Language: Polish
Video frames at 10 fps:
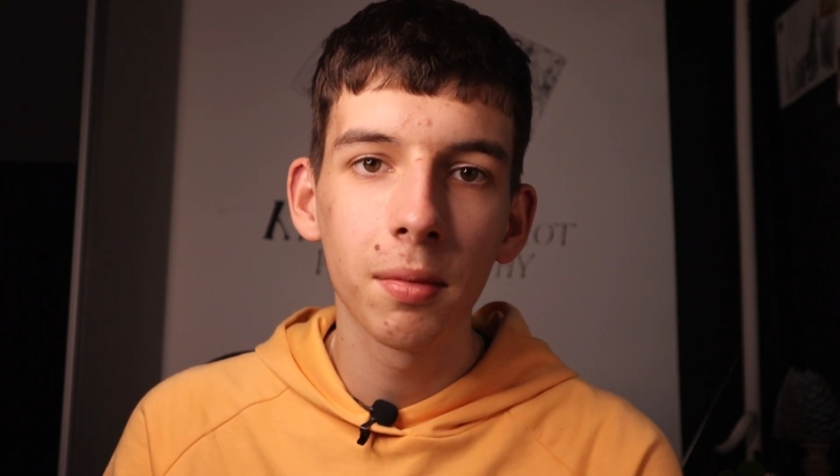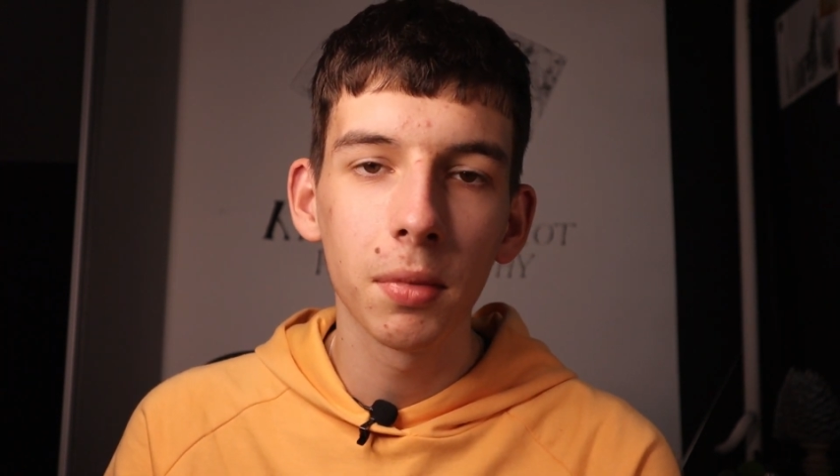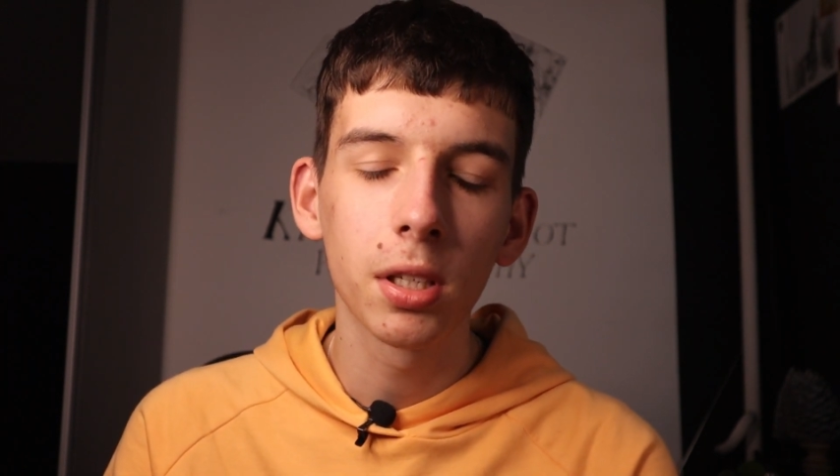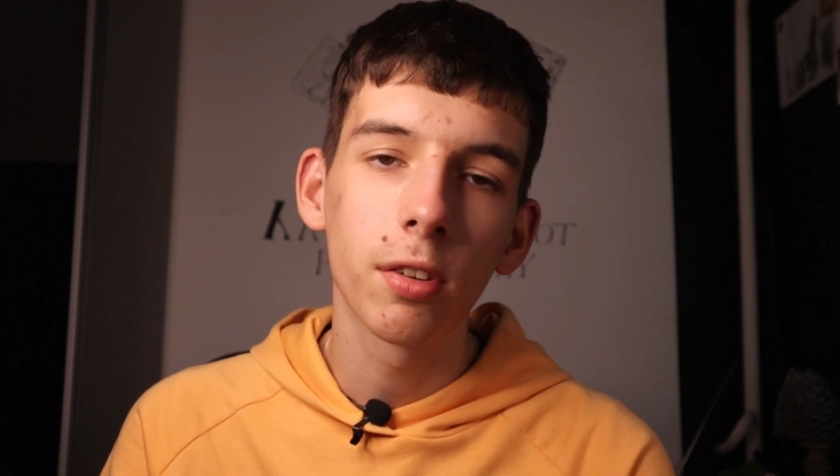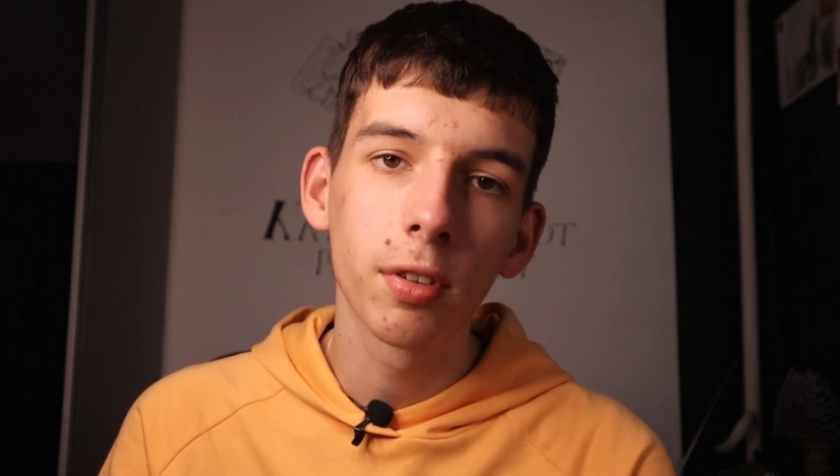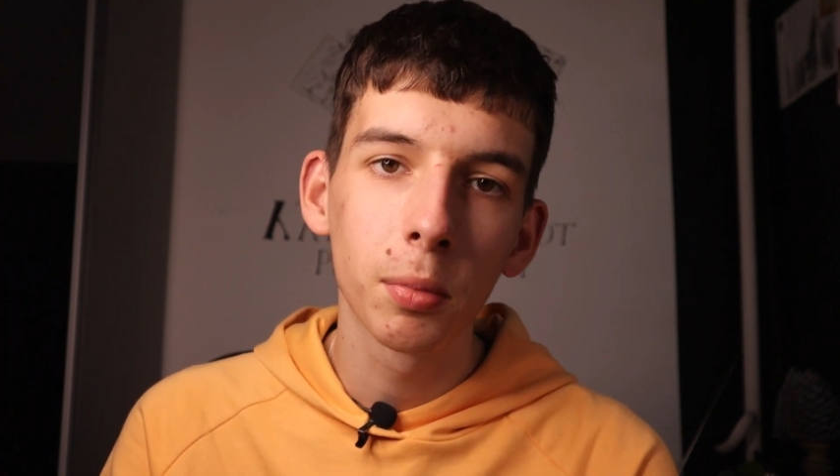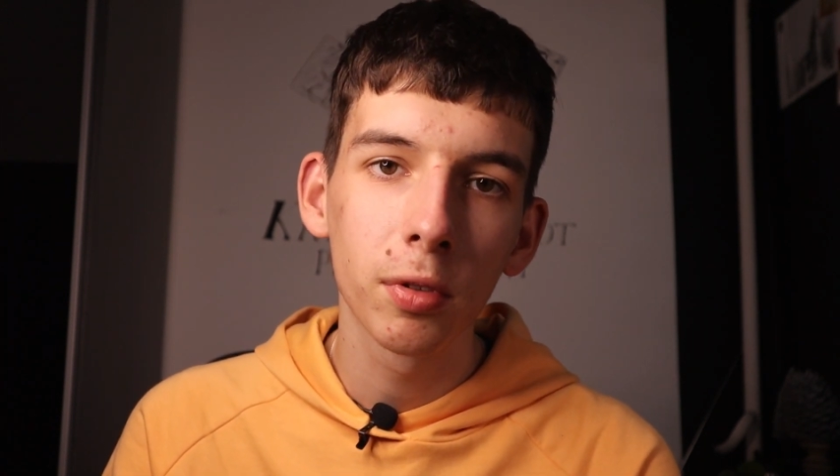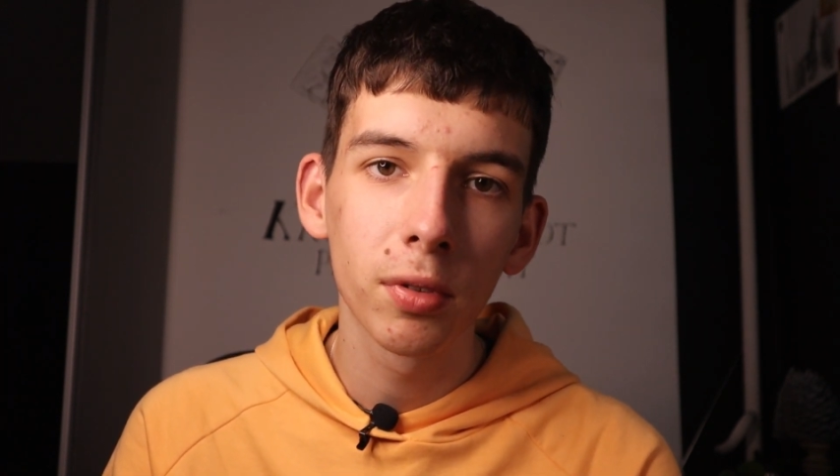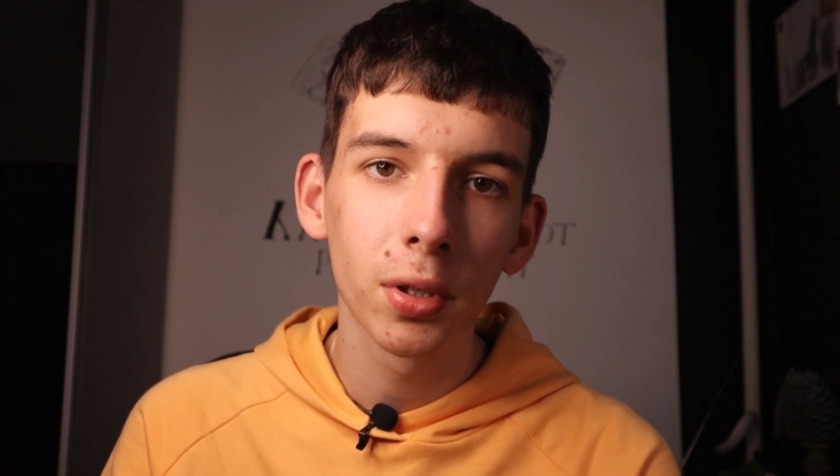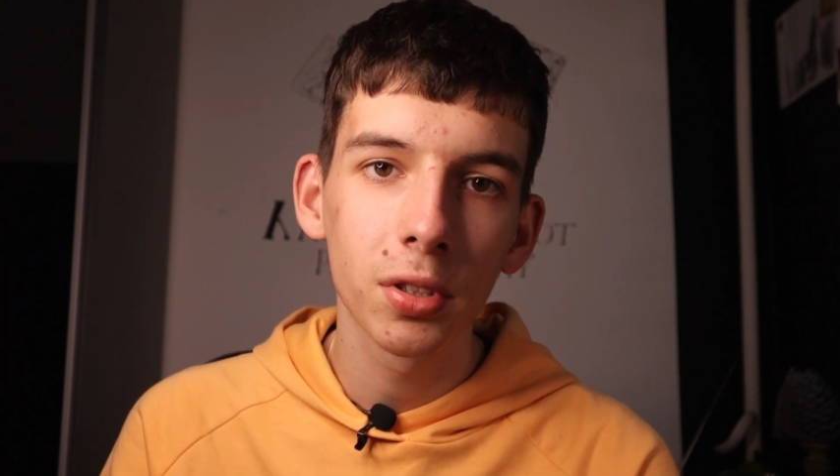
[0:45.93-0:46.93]
mikrofon
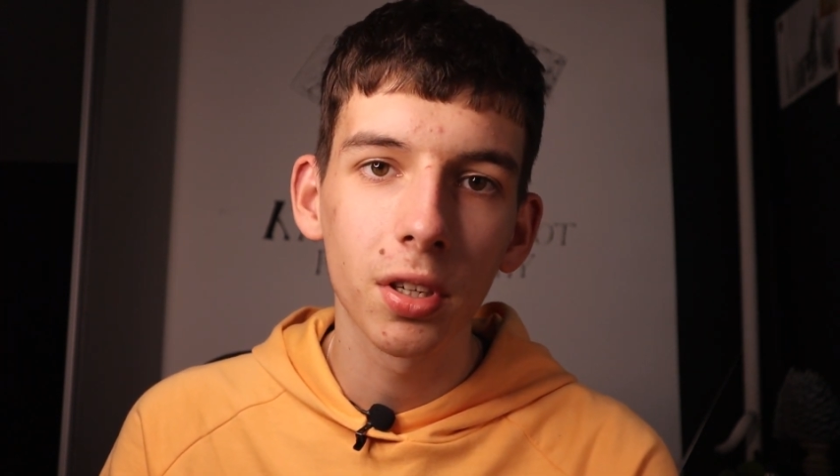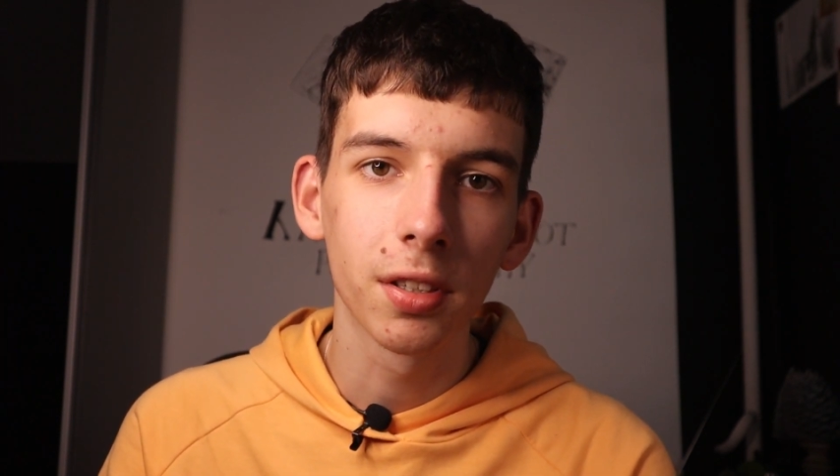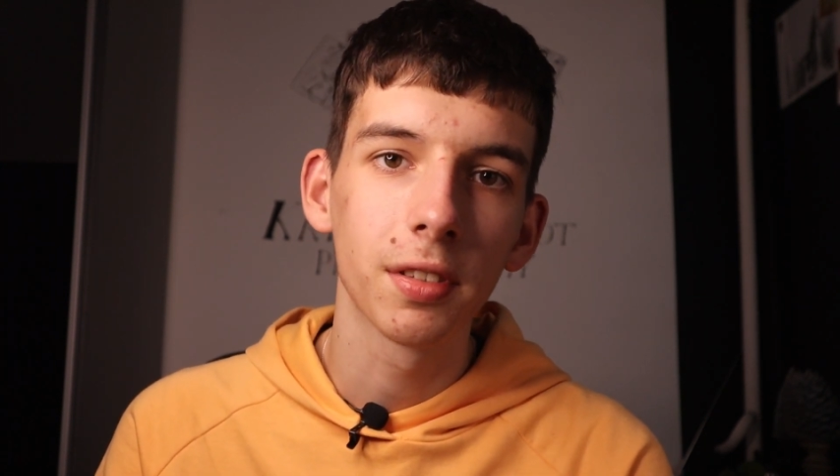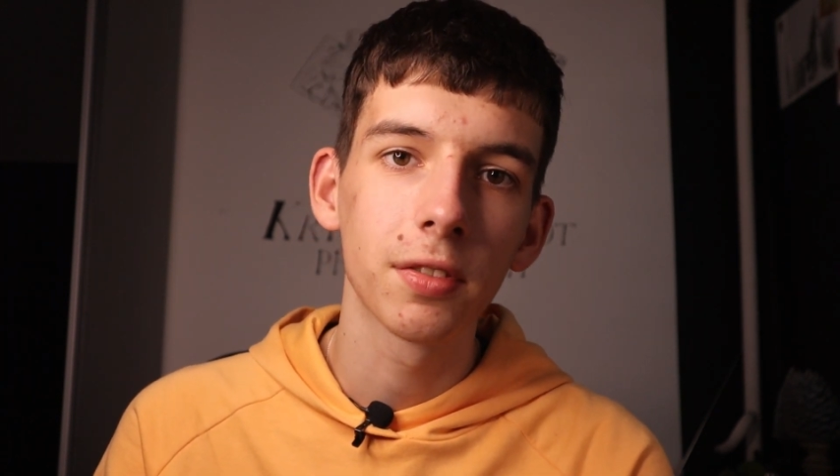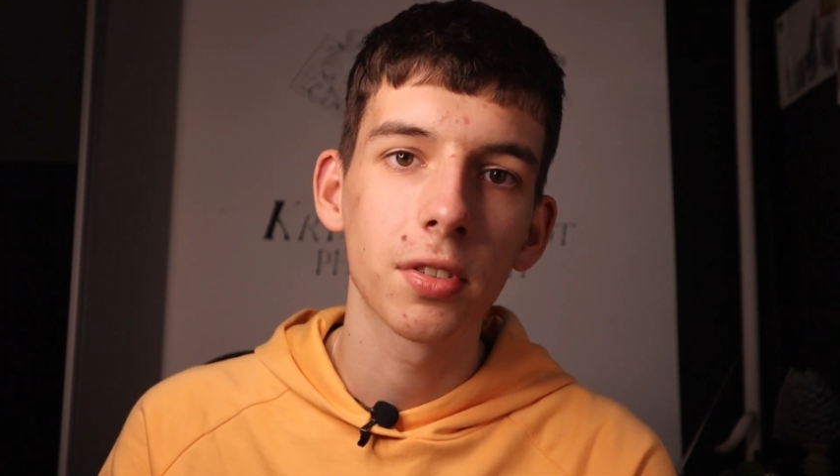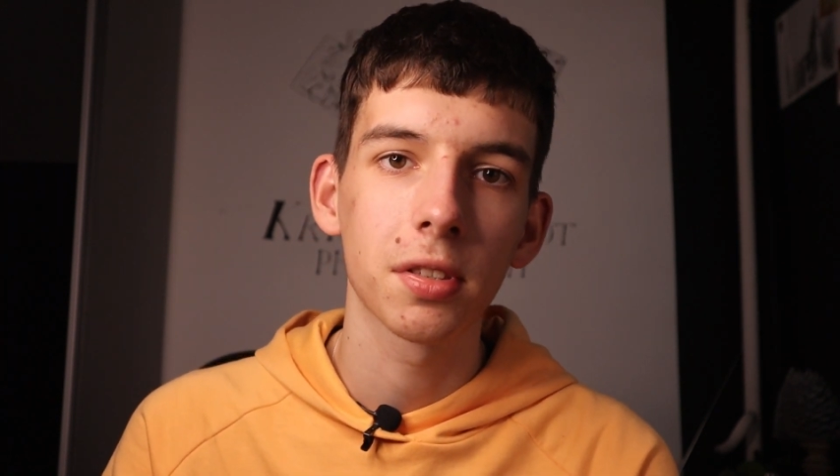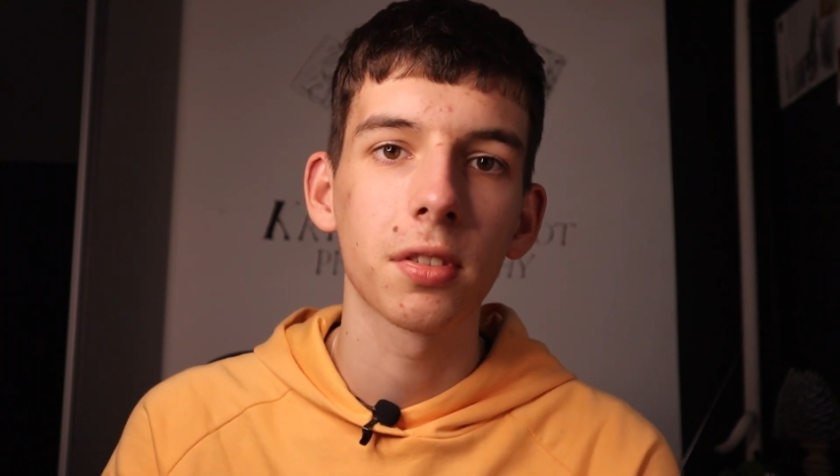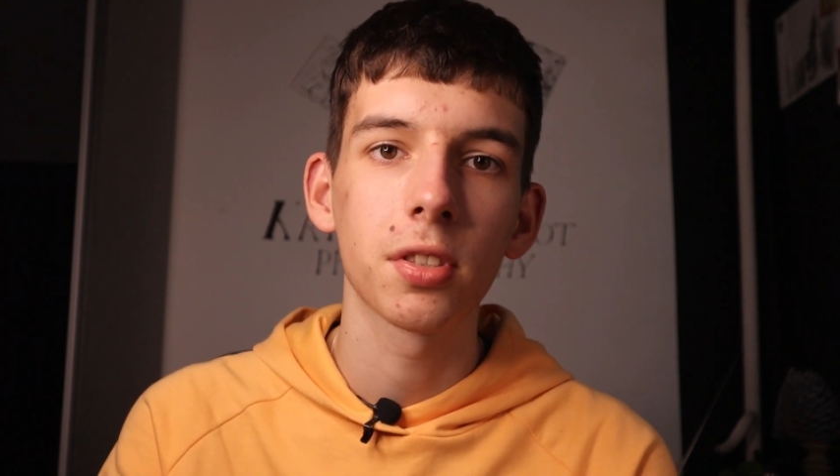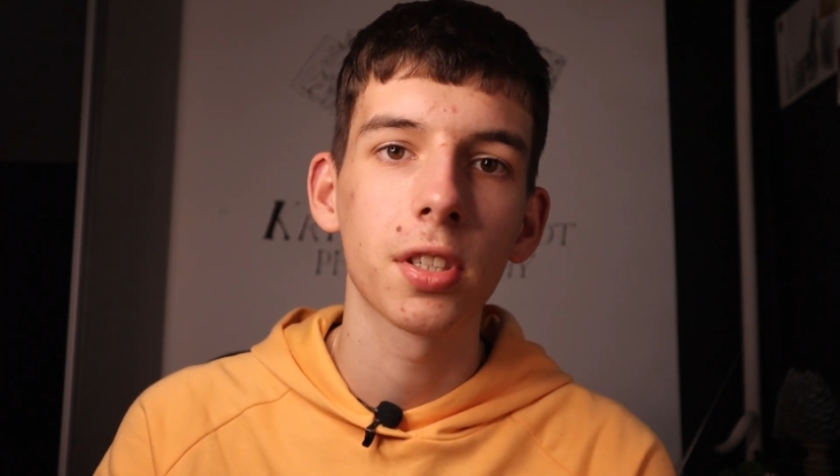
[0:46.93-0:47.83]
był wyłączony, więc wszystko co